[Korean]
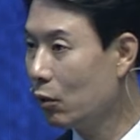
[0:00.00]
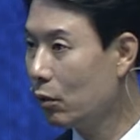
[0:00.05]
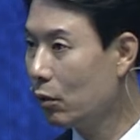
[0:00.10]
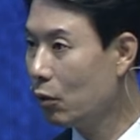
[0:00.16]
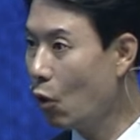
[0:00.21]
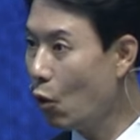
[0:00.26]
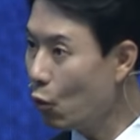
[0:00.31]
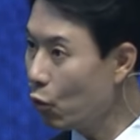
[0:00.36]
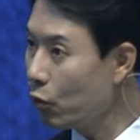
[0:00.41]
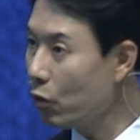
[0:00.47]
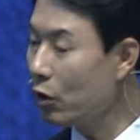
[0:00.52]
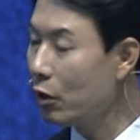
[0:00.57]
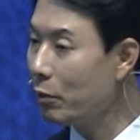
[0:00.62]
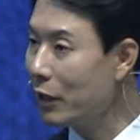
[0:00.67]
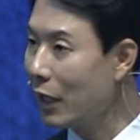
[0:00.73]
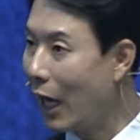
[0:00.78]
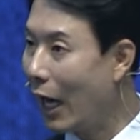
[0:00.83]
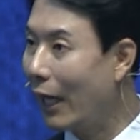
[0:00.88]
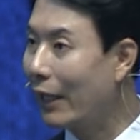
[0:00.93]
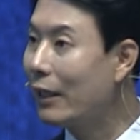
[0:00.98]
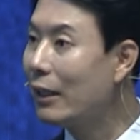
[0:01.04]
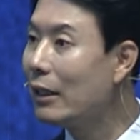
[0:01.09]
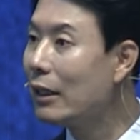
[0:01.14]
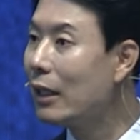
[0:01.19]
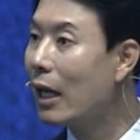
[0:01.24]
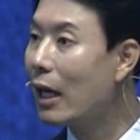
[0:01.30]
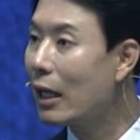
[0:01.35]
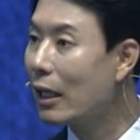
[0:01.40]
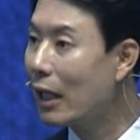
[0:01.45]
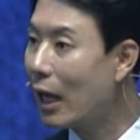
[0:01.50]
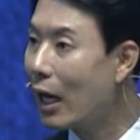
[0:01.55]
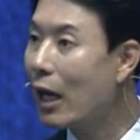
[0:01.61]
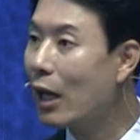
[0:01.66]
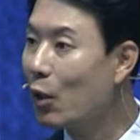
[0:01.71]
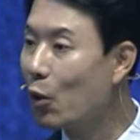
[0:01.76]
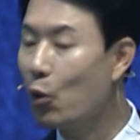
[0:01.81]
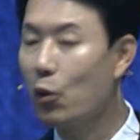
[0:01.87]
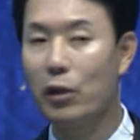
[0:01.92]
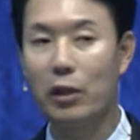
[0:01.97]
거꾸로 읽으면
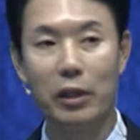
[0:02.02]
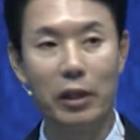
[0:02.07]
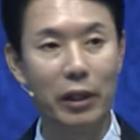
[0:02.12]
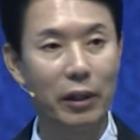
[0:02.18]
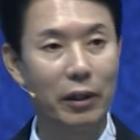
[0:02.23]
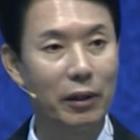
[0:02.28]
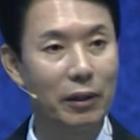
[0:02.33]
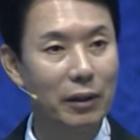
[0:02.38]
안나가 교인이에요.